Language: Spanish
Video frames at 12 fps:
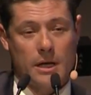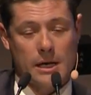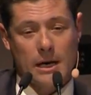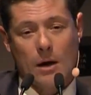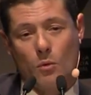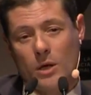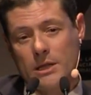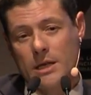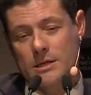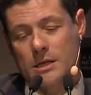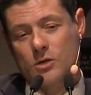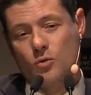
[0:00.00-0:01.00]
darle la vuelta
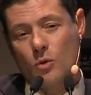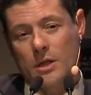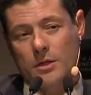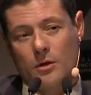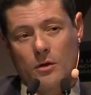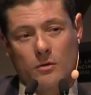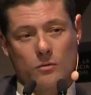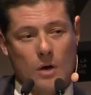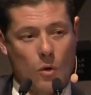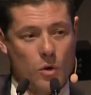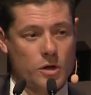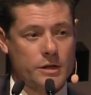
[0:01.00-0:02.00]
a esta situación, un
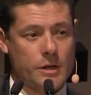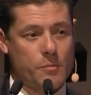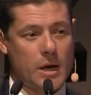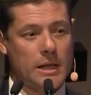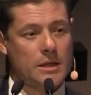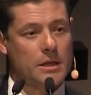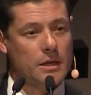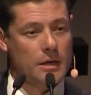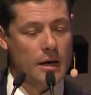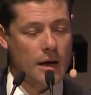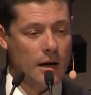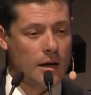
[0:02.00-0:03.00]
acuerdo entre
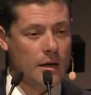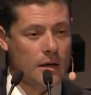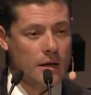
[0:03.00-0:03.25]
plantilla